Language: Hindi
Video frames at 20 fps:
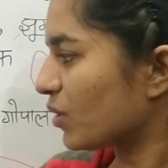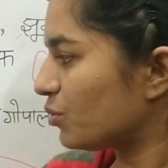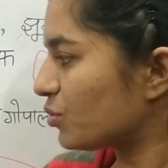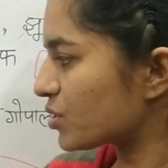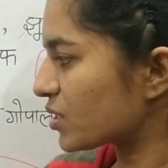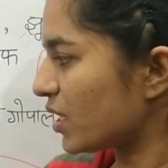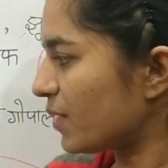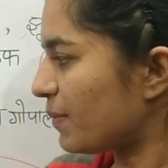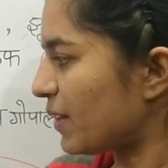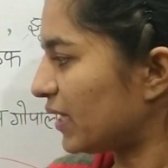
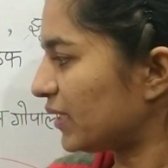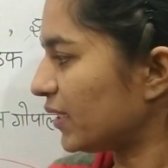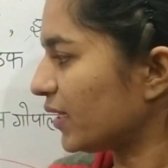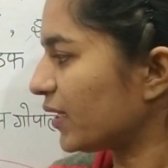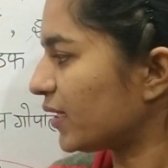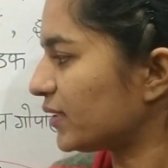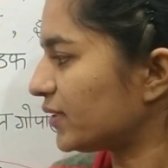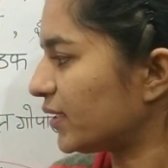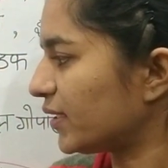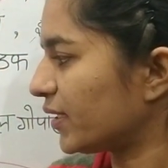उसके बाद है
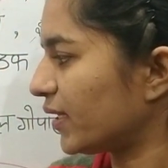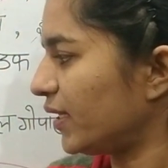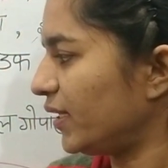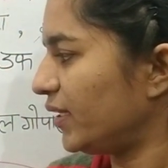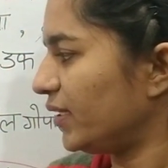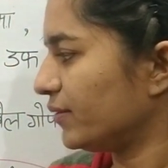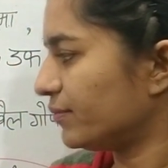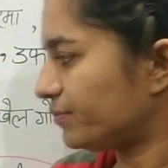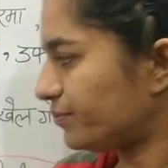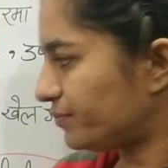
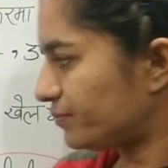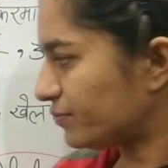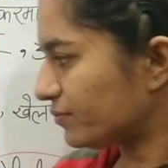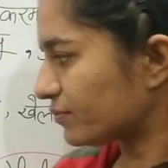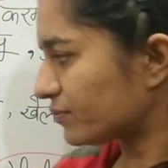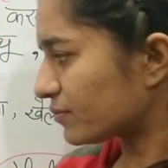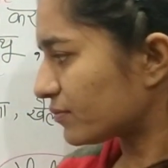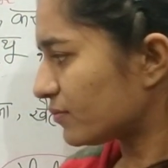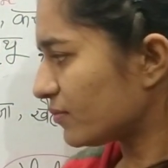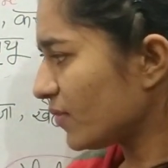कथकली
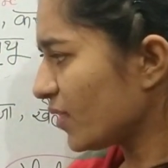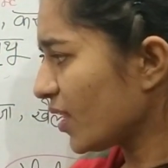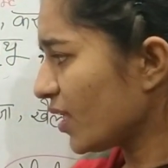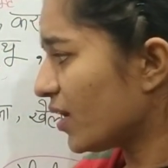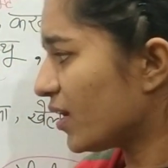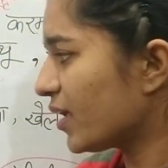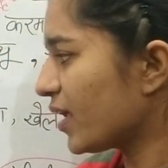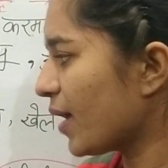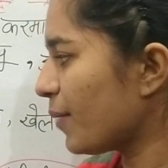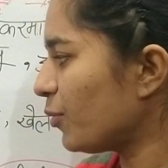
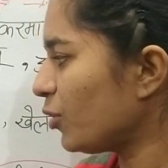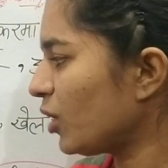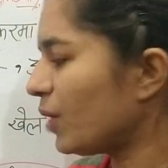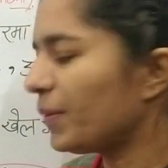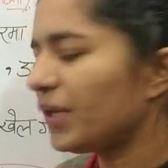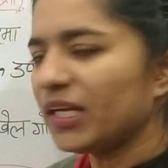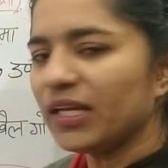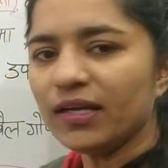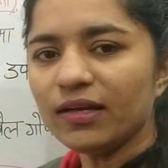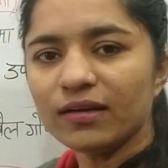क्या बोला
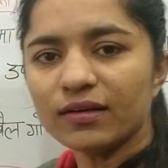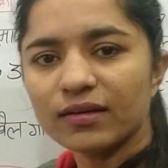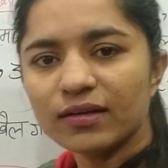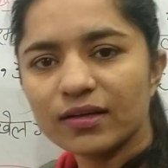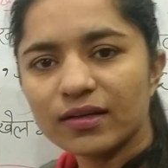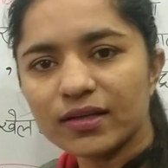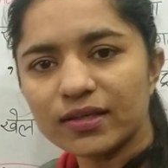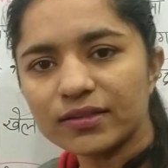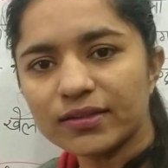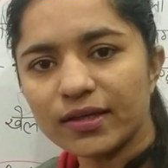मैंने
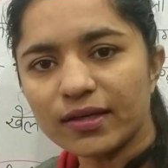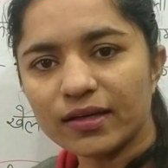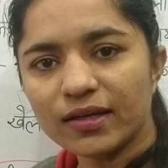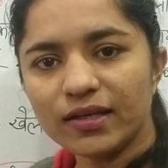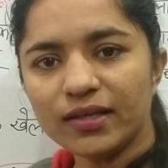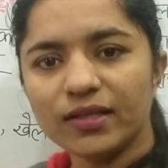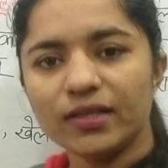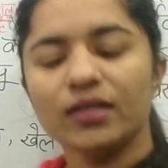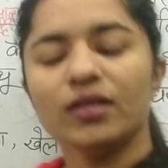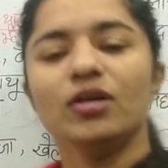
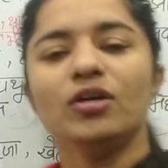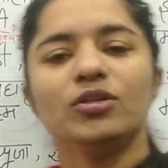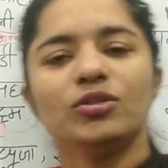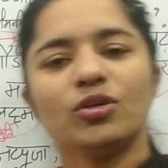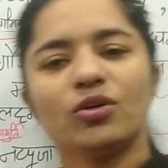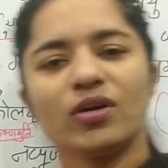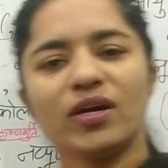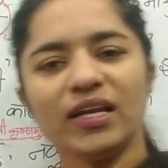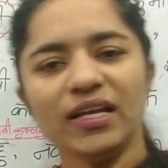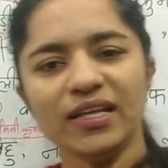कथकली
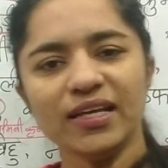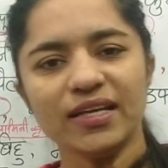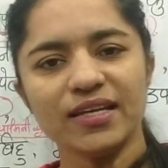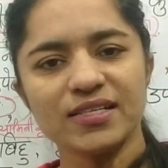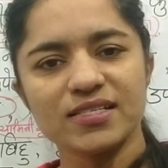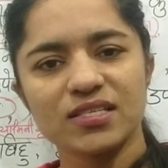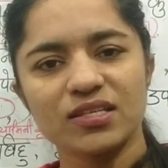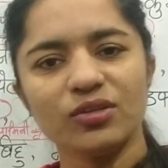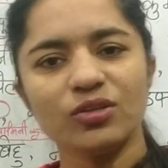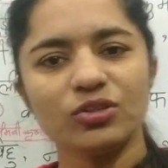तो कली
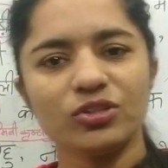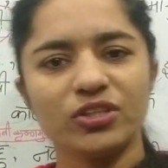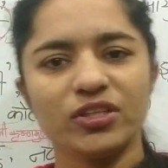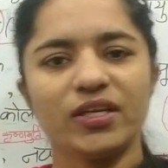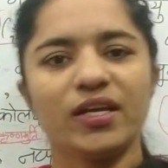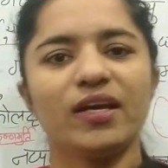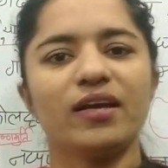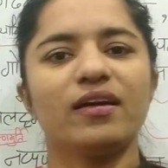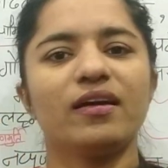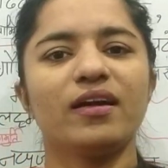किसकी होती
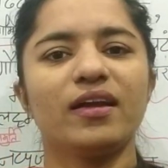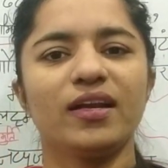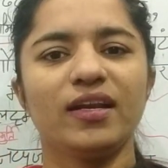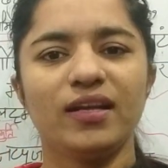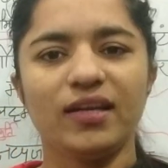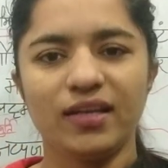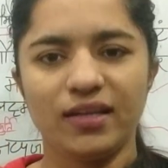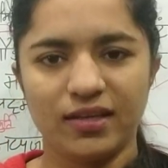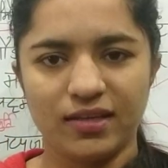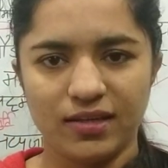है
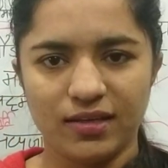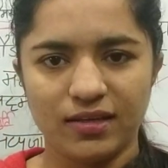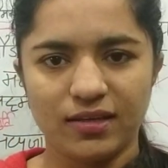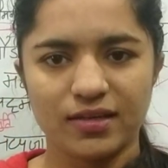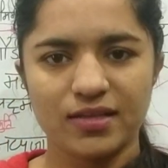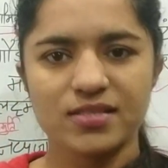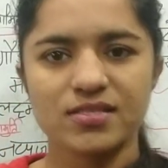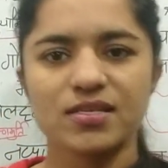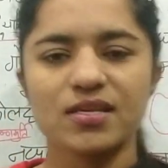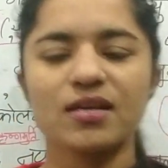करेले की
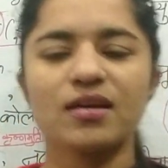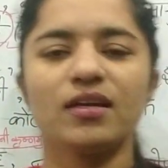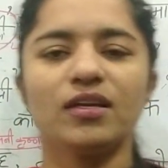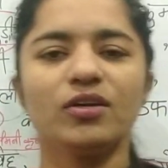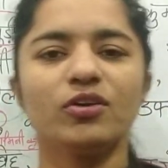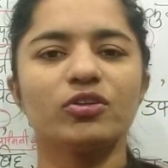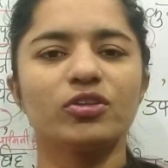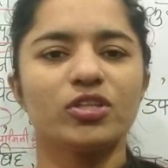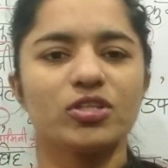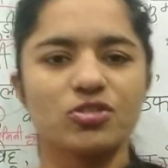किसकी
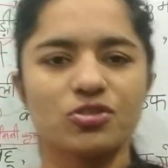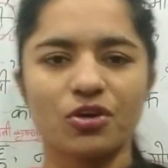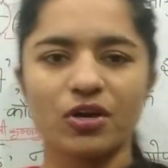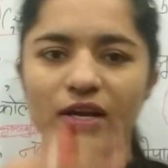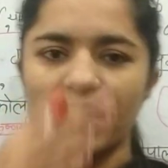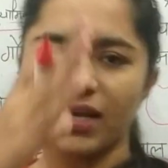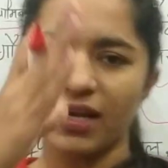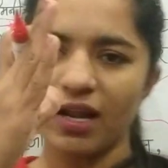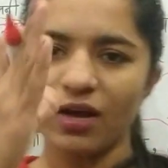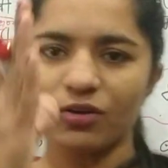कली होती है जो
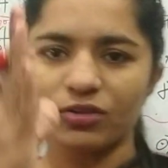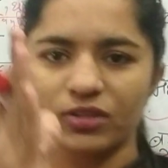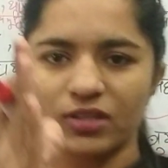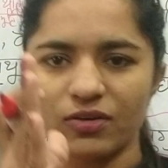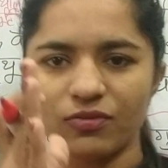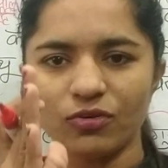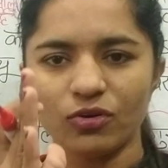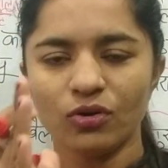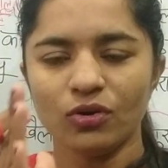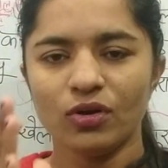करेला होता
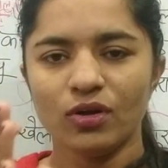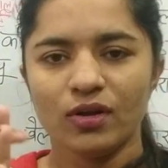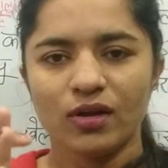है वो